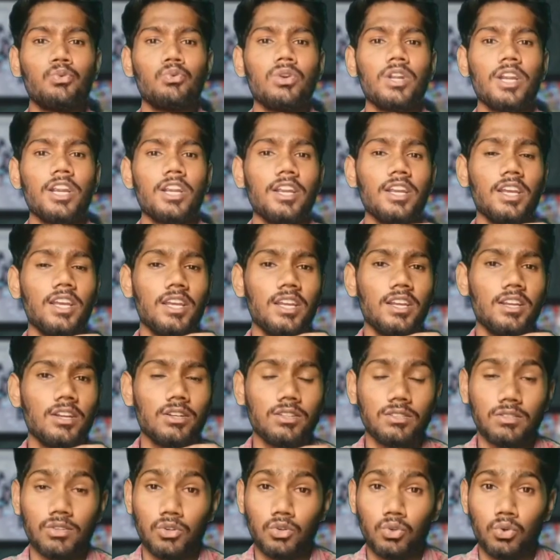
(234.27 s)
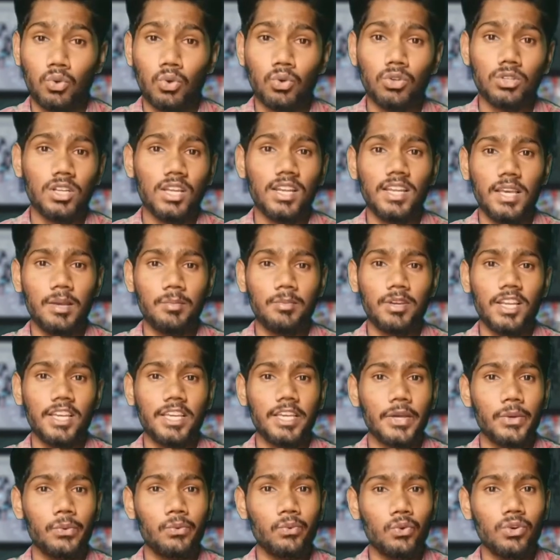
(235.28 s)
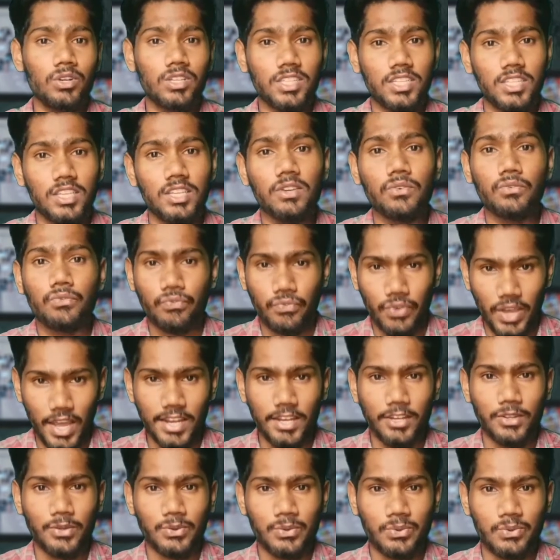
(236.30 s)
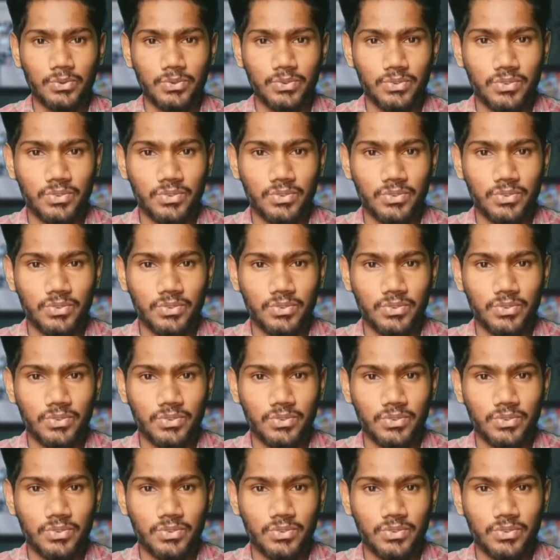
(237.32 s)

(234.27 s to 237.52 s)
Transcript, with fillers: पूरे टोटल एमएलए के वोट की वैल्यू